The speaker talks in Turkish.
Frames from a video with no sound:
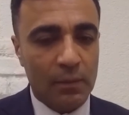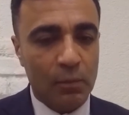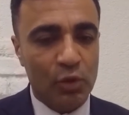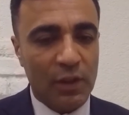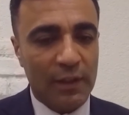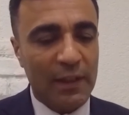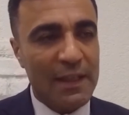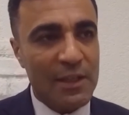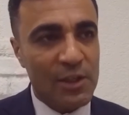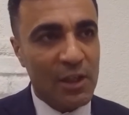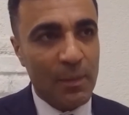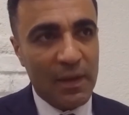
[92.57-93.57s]
bu sayede
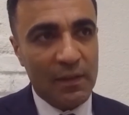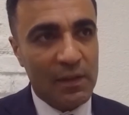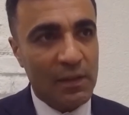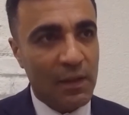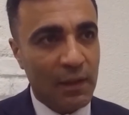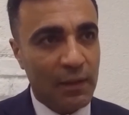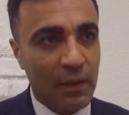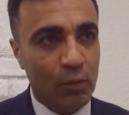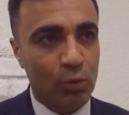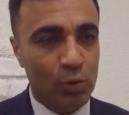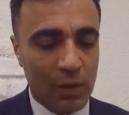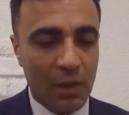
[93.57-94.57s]
inceleme riskinden de
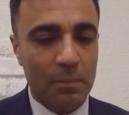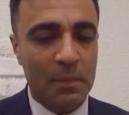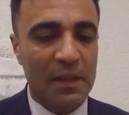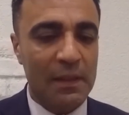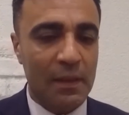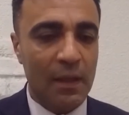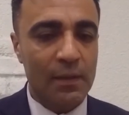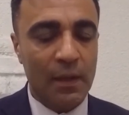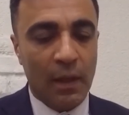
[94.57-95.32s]
kurtulabilirler.